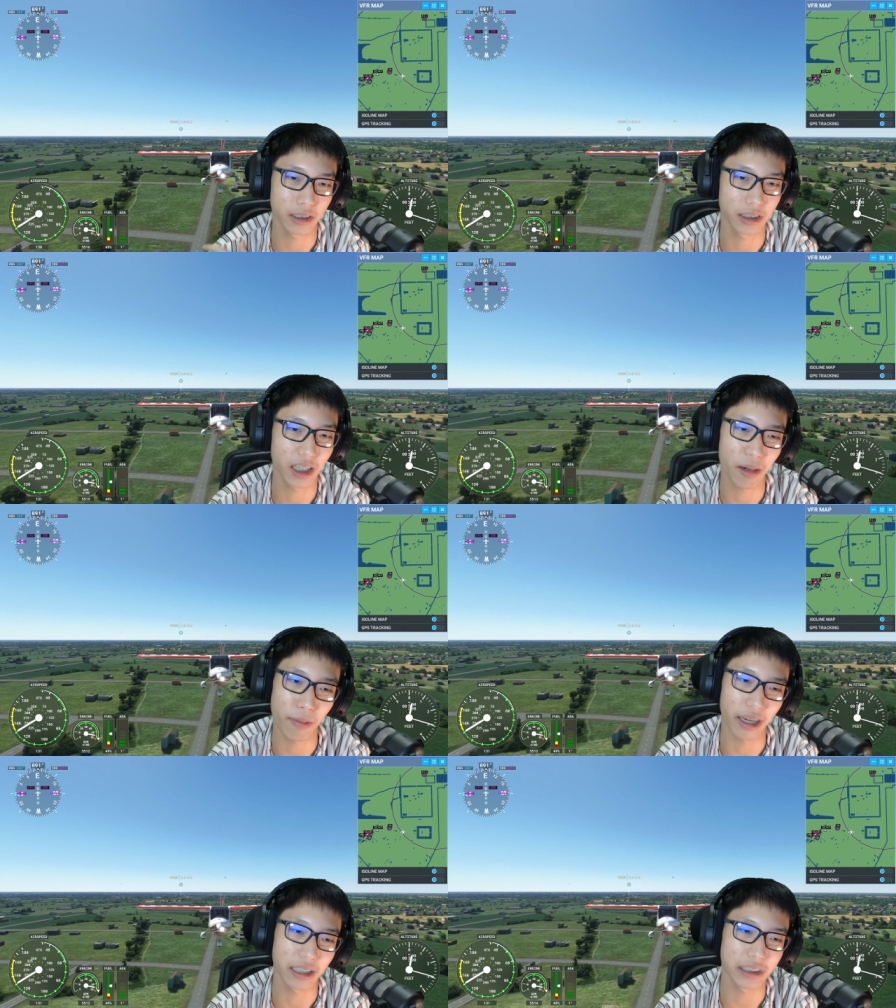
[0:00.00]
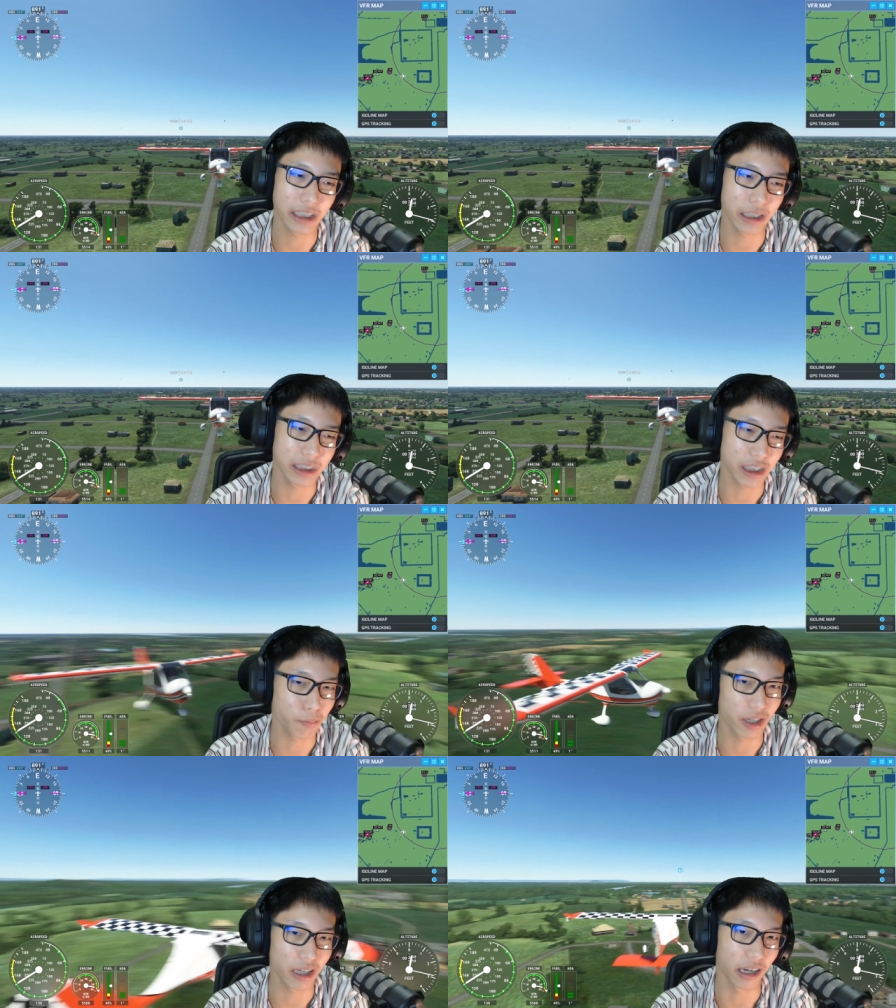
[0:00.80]
กิกะไบต์
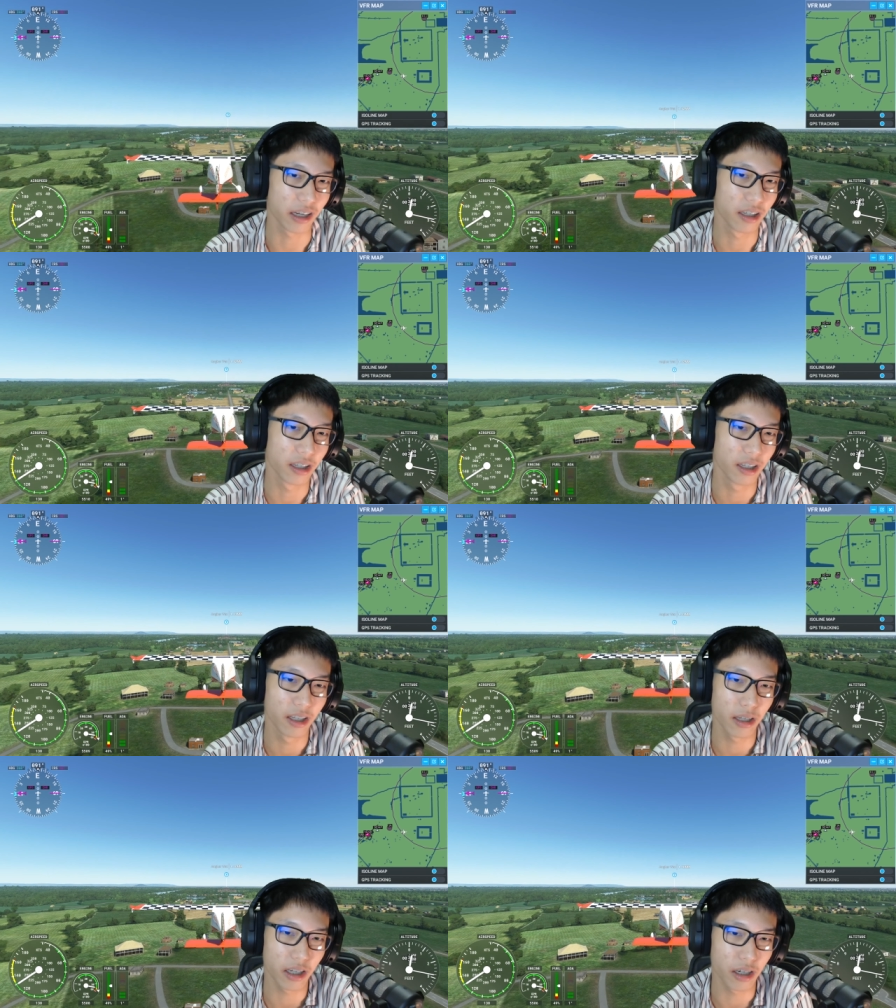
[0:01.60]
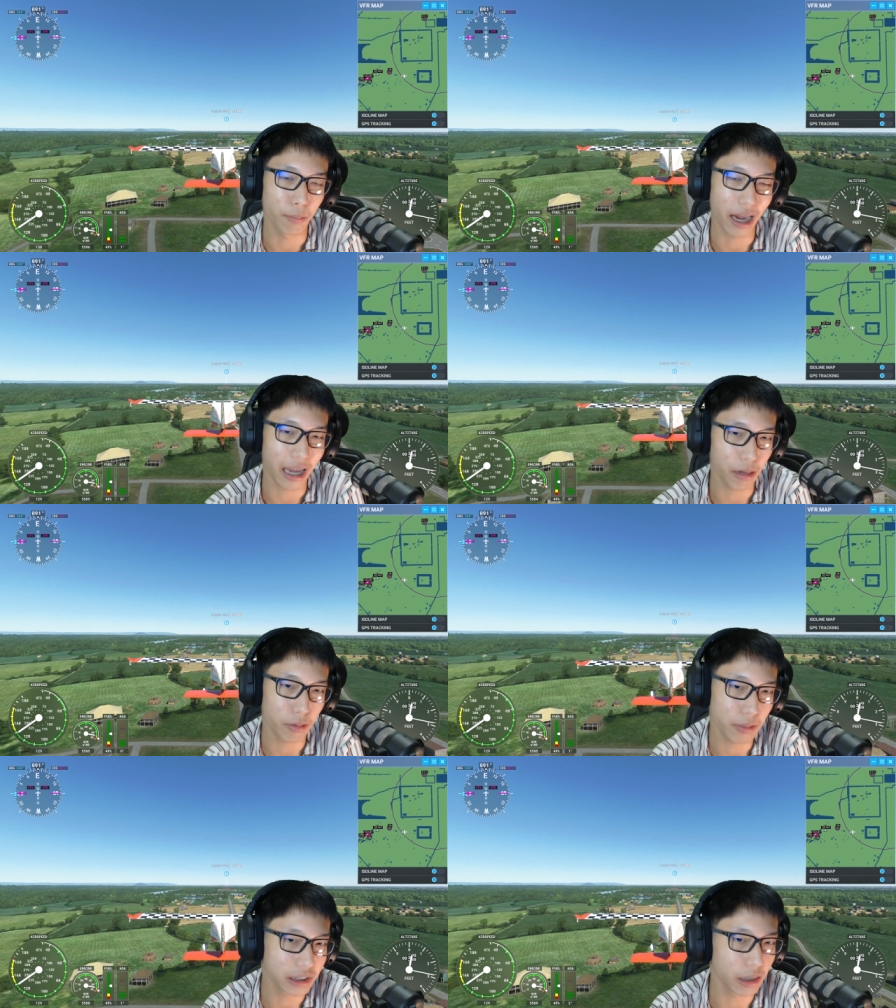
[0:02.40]
GB อะบางครั้งมั
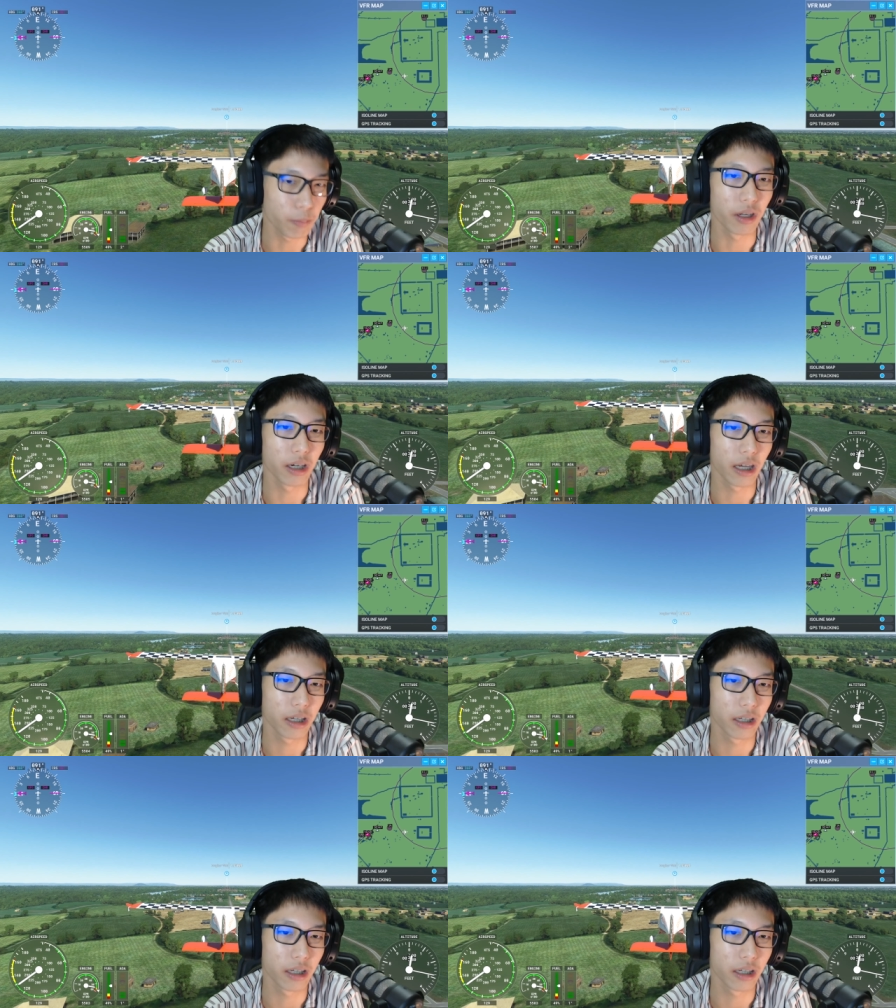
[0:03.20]
นเป็น10เลยนะ